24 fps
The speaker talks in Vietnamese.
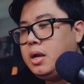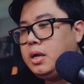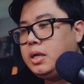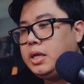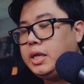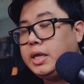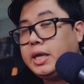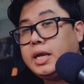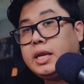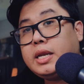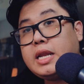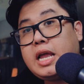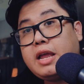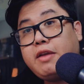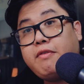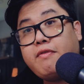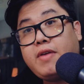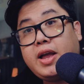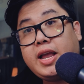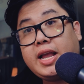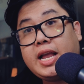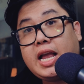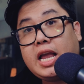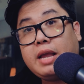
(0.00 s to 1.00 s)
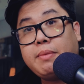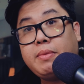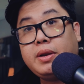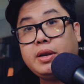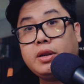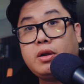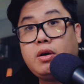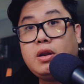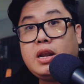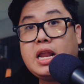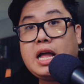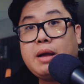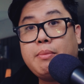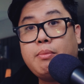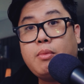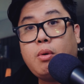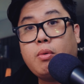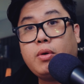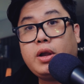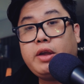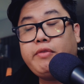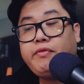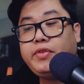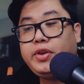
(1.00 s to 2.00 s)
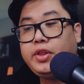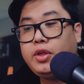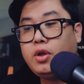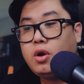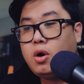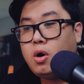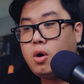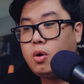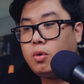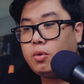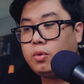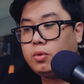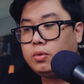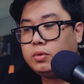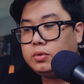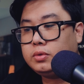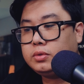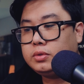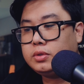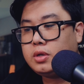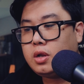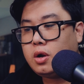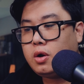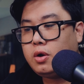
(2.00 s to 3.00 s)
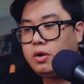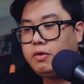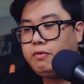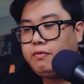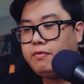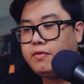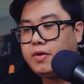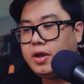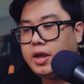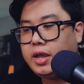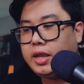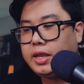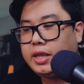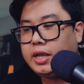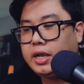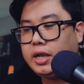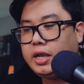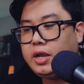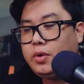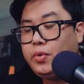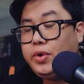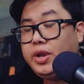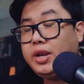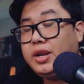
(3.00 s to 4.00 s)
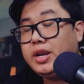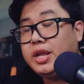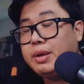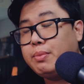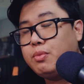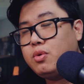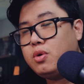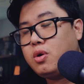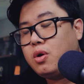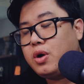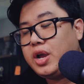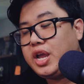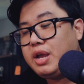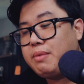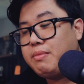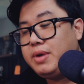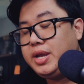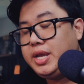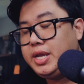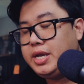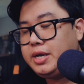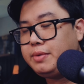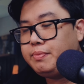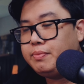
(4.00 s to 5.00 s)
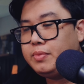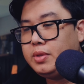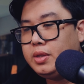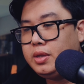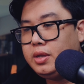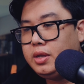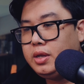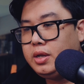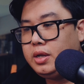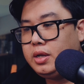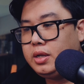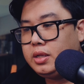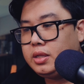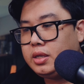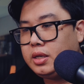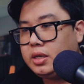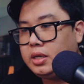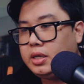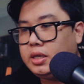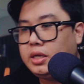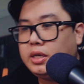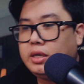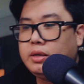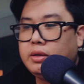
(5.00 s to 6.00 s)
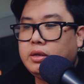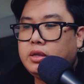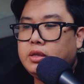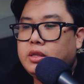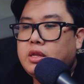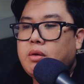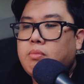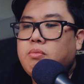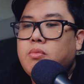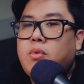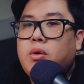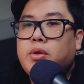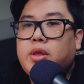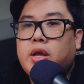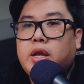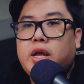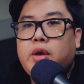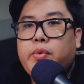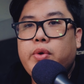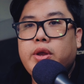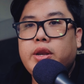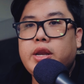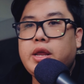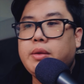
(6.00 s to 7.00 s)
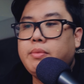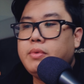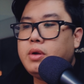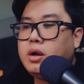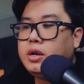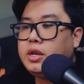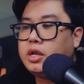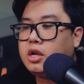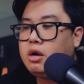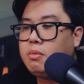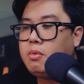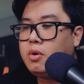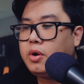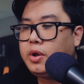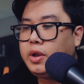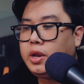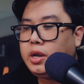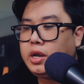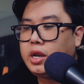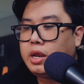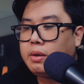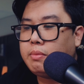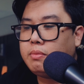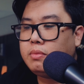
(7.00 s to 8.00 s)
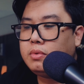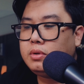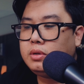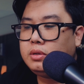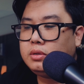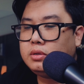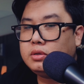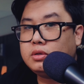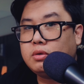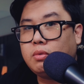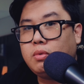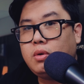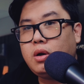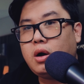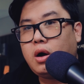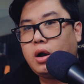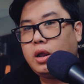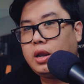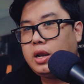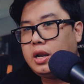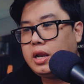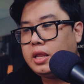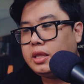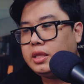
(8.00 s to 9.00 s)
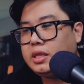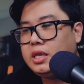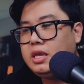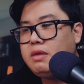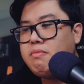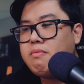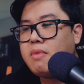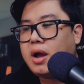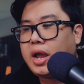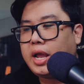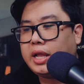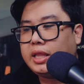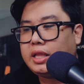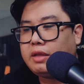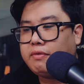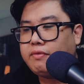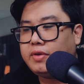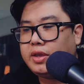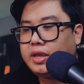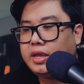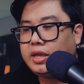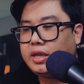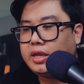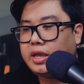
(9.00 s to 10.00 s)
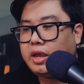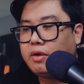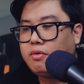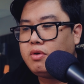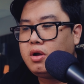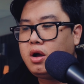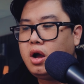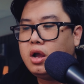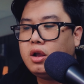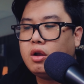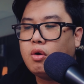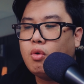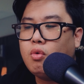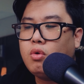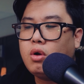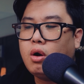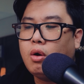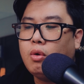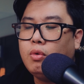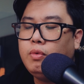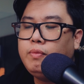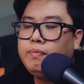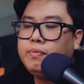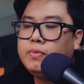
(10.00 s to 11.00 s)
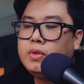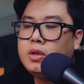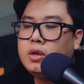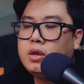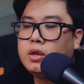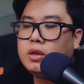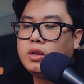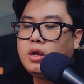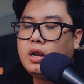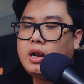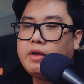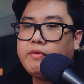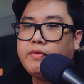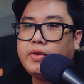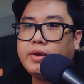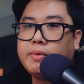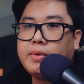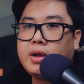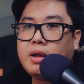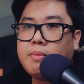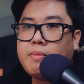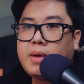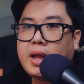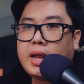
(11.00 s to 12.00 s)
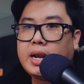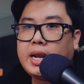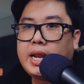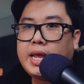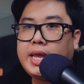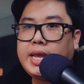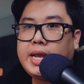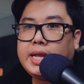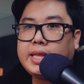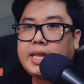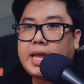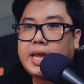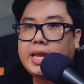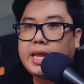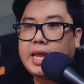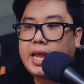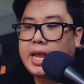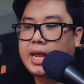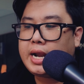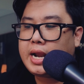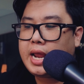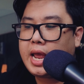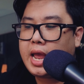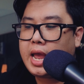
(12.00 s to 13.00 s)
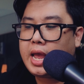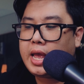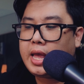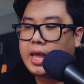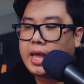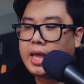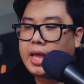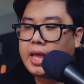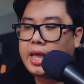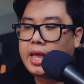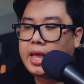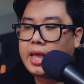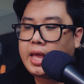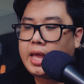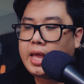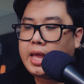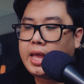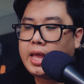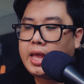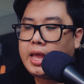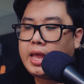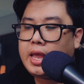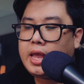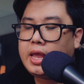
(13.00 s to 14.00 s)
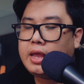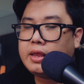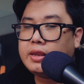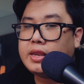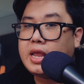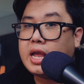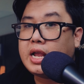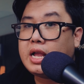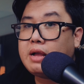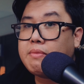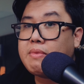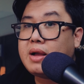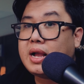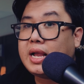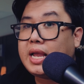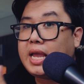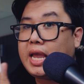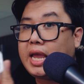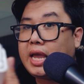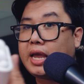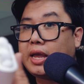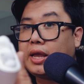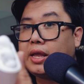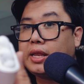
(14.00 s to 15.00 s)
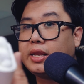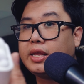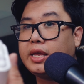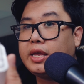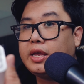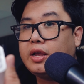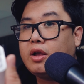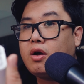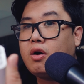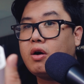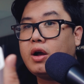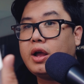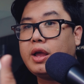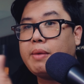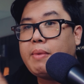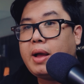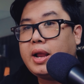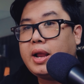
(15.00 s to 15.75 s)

Thì cách đây vài ngày mình có làm một cái video nói về những cái khuyết điểm của con AirB á. Thì trong một những cái khuyết điểm đó thì có một cái điểm cũng gọi là chí mạng, tại vì kiểu nó hơi cũ cũ. Đó là việc mà các bạn lấy cái tai nghe ra để các bạn nghe, thì con